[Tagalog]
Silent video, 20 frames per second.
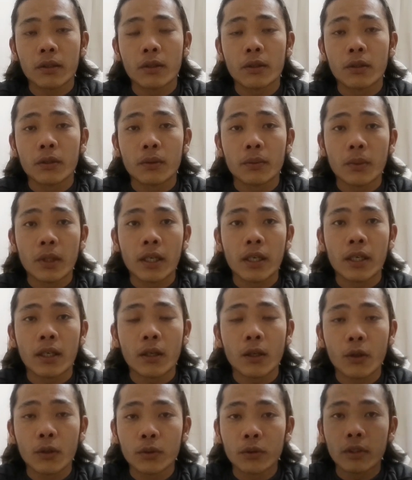ng mga
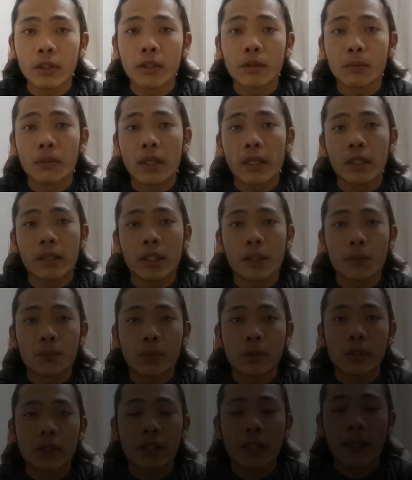kaunting mga
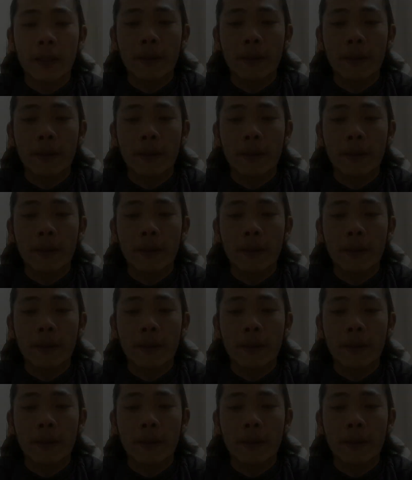tips